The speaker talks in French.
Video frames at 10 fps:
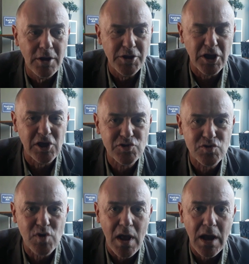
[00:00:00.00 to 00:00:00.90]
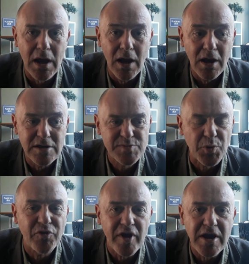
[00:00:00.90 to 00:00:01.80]
il y a quelque chose de la
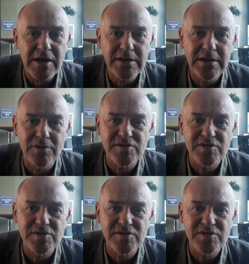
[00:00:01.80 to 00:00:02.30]
spontanéité,